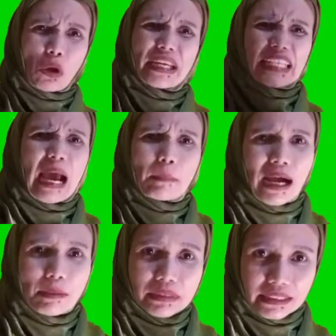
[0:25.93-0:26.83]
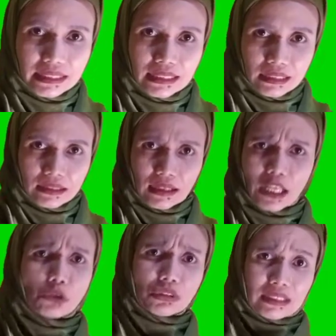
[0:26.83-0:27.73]
tapi kok nggak di up up sih
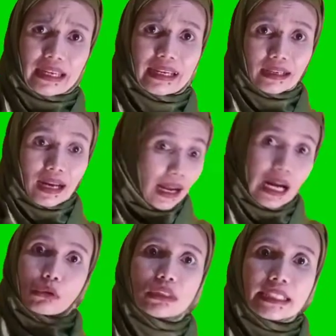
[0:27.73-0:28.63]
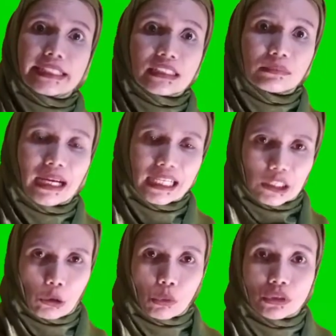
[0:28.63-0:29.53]
ayo share aku ini lagi
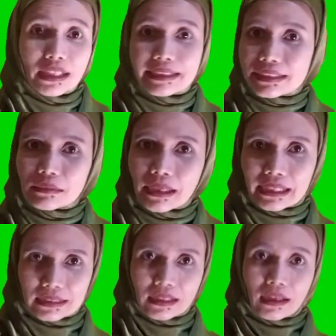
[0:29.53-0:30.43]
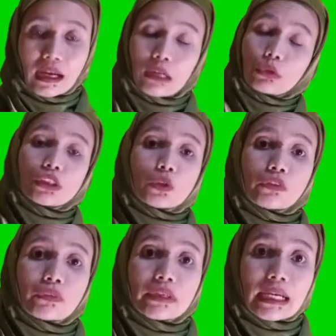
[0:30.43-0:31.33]
semangat loh aku ini lagi semangat aku ini
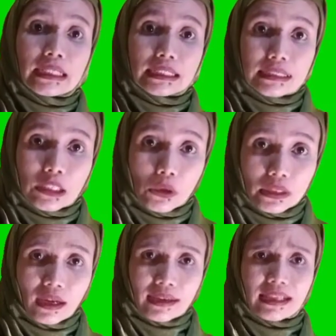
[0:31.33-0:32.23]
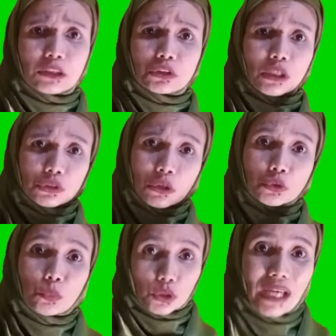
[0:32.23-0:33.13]
survivor kanker tiroid kalian tuh
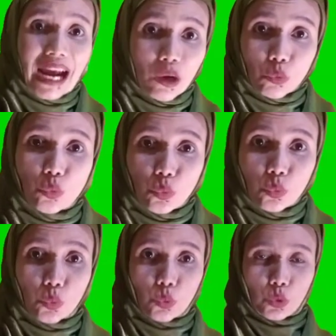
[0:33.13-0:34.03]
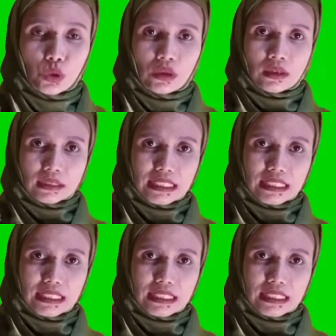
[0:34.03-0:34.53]
seharusnya harus support aku